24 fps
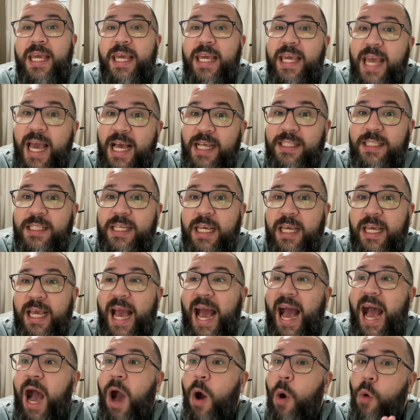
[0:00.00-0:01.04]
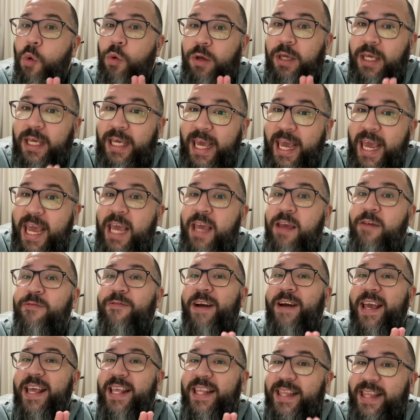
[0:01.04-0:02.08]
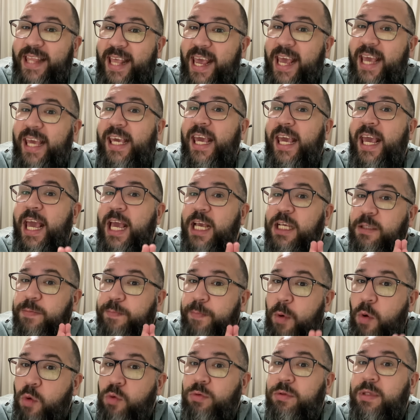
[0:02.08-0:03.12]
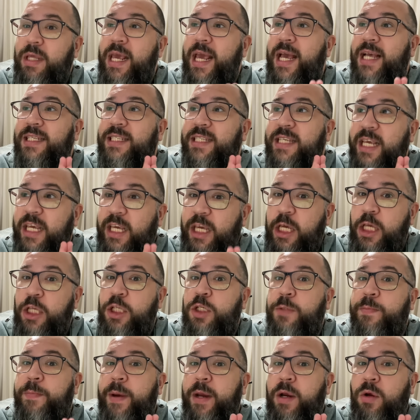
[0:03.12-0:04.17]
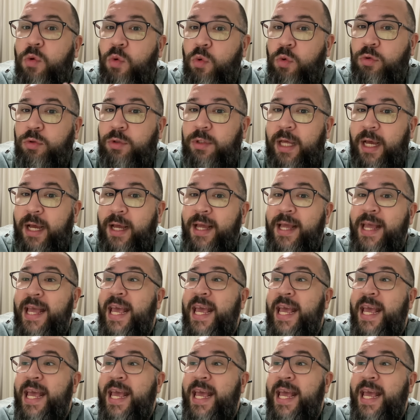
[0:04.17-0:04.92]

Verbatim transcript: E assim, alguém vai ter que responder a seguinte pergunta: